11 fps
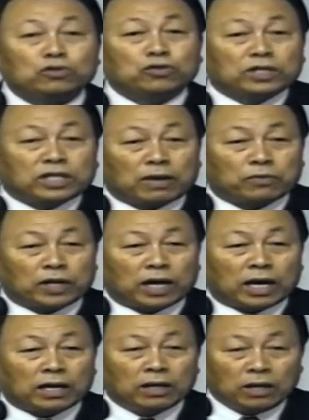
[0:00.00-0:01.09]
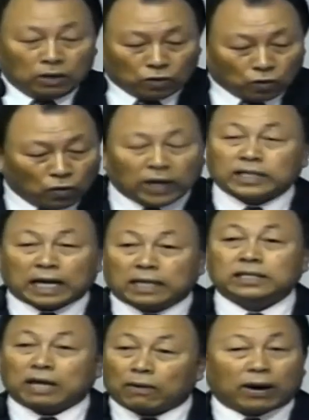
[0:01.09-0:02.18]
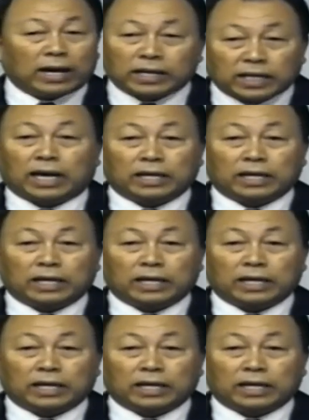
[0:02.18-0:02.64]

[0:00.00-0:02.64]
信心是上帝给我们的礼物，